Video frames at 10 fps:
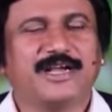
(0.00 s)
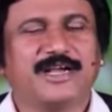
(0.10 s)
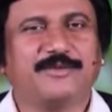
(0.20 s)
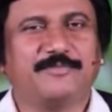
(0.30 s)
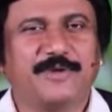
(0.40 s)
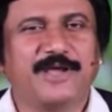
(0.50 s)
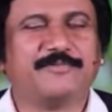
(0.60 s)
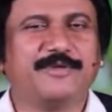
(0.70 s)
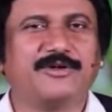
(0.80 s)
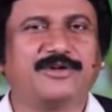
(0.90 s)
కాబట్టి భయం
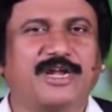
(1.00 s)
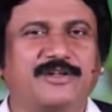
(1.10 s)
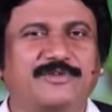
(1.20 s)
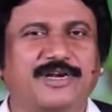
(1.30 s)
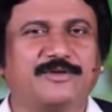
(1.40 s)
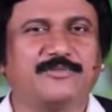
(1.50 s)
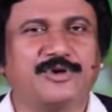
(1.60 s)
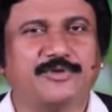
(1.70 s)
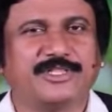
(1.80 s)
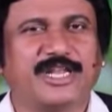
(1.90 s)
మీలోకి రానివ్వకండి
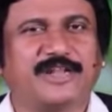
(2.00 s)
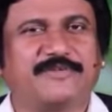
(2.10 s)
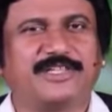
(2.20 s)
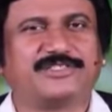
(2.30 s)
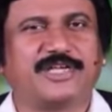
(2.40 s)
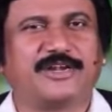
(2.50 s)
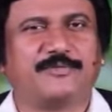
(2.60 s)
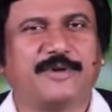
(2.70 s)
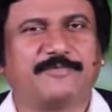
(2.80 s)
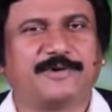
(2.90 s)
మూడు వందల అరవై ఐదు సార్లు
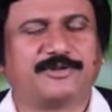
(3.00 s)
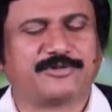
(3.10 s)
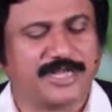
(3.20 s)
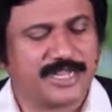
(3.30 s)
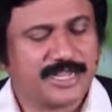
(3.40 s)
భయపడకుడి